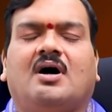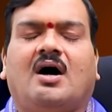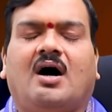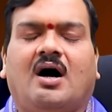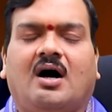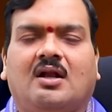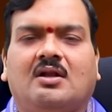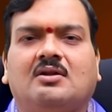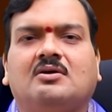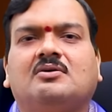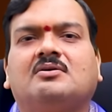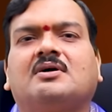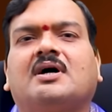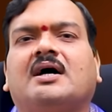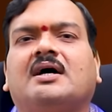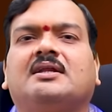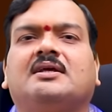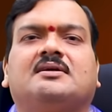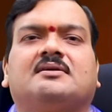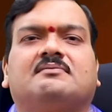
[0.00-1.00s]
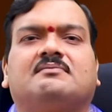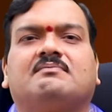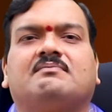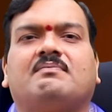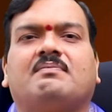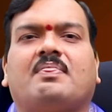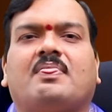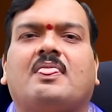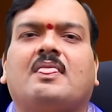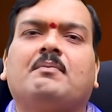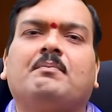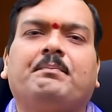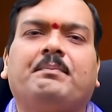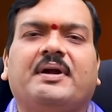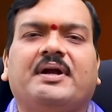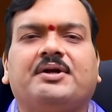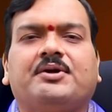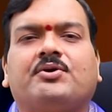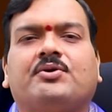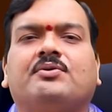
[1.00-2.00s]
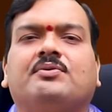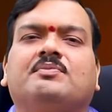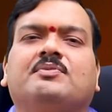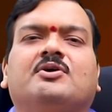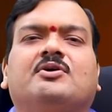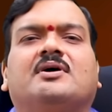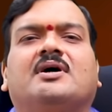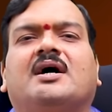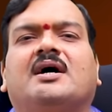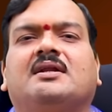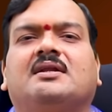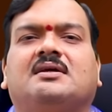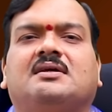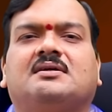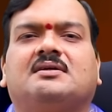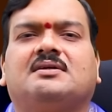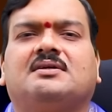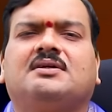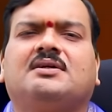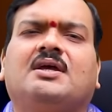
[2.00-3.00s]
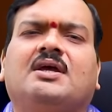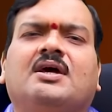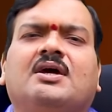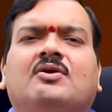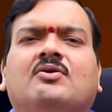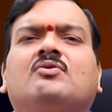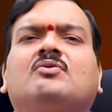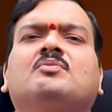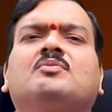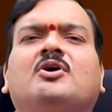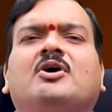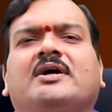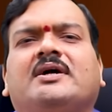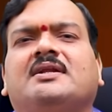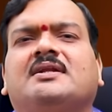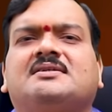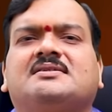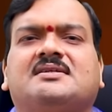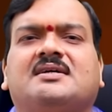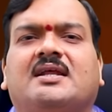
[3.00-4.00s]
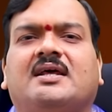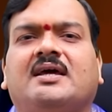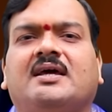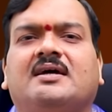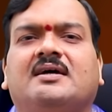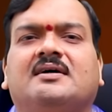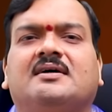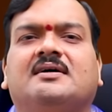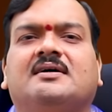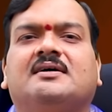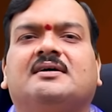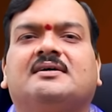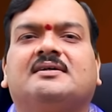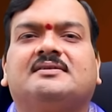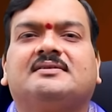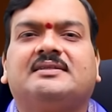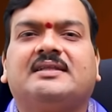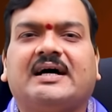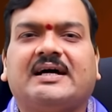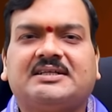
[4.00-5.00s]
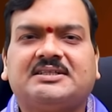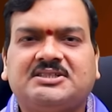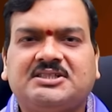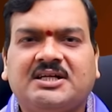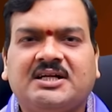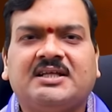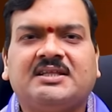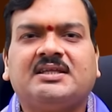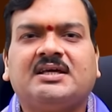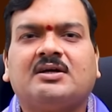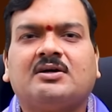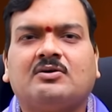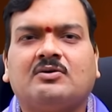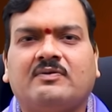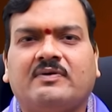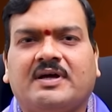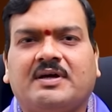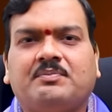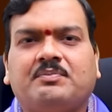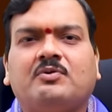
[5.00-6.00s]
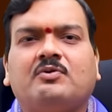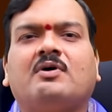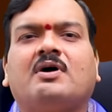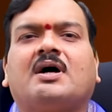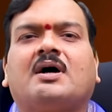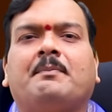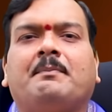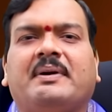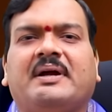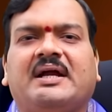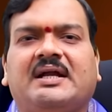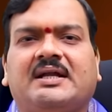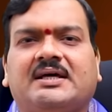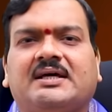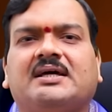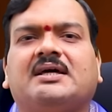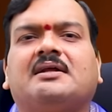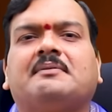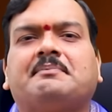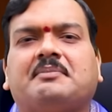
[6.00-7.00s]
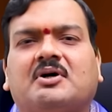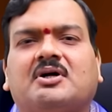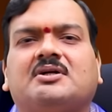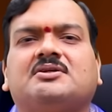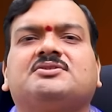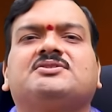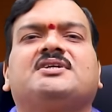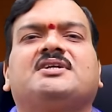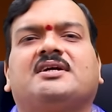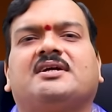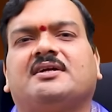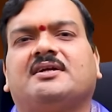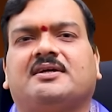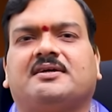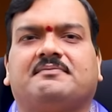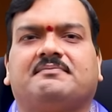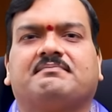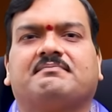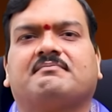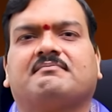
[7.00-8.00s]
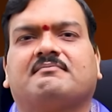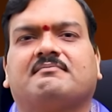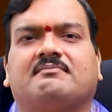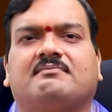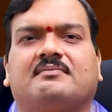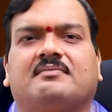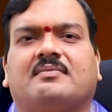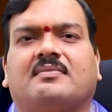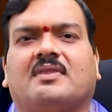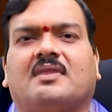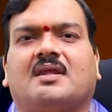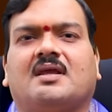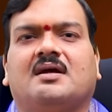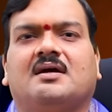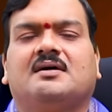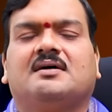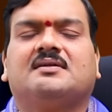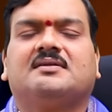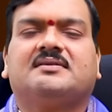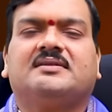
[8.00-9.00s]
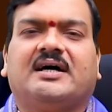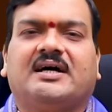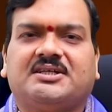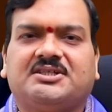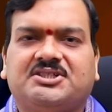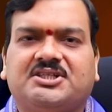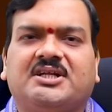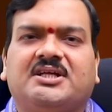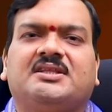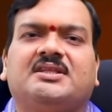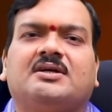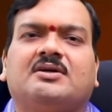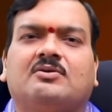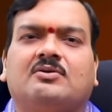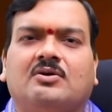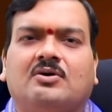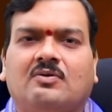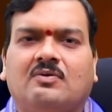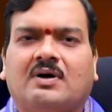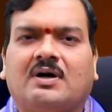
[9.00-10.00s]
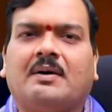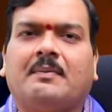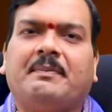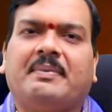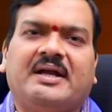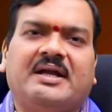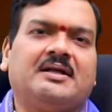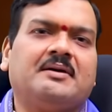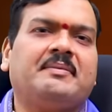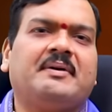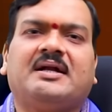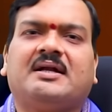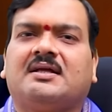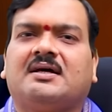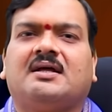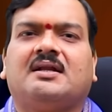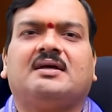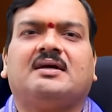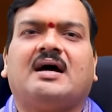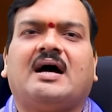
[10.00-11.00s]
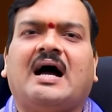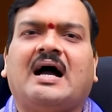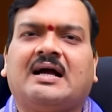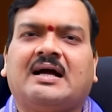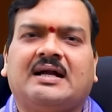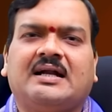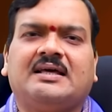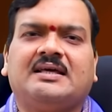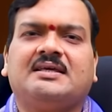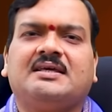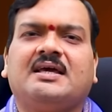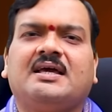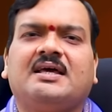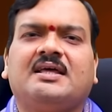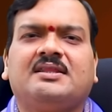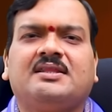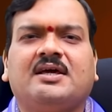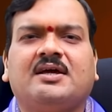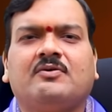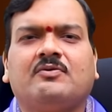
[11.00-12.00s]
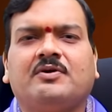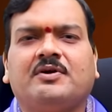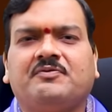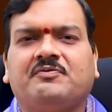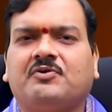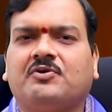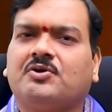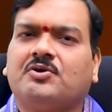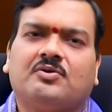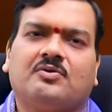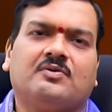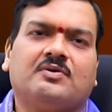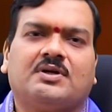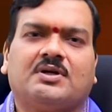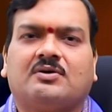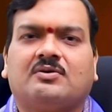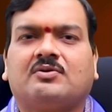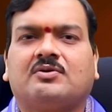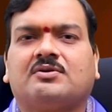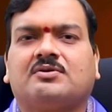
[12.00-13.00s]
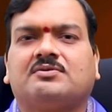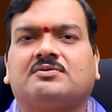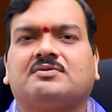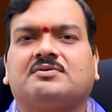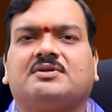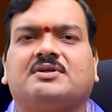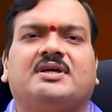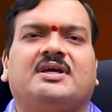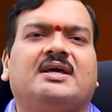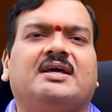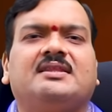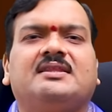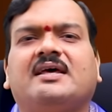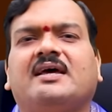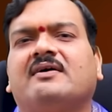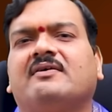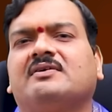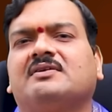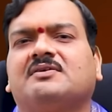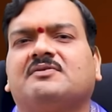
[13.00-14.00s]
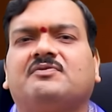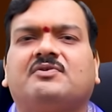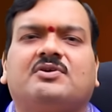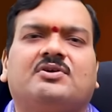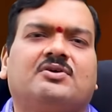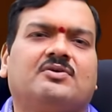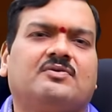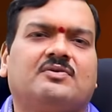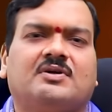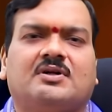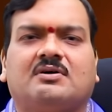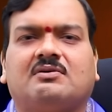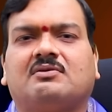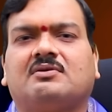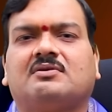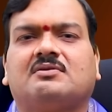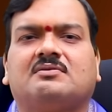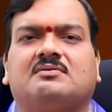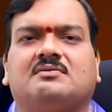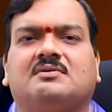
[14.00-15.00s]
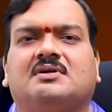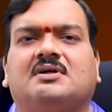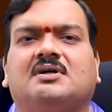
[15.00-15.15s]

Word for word: హాల్లో కానీ బెడ్రూమ్లో కానీ ఏ రూమ్లో అయినా సరే దక్షిణ దిక్కు వైపు ఒక పీట ఏర్పాటు చేయండి దక్షిణ దిక్కులో ఒక పీట పెట్టాలి అక్కడ ఏ దేవుడి ఫోటో ఉండకూడదు ఏ దేవత ఫోటో ఉండకూడదు